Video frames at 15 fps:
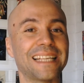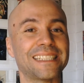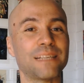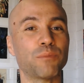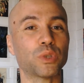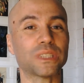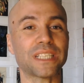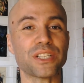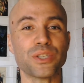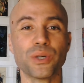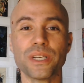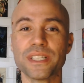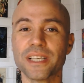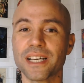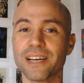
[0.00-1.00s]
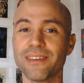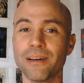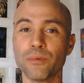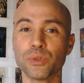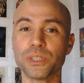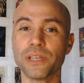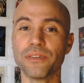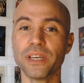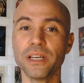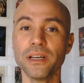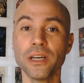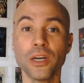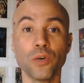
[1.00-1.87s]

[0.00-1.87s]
demostraciones que acabamos de ver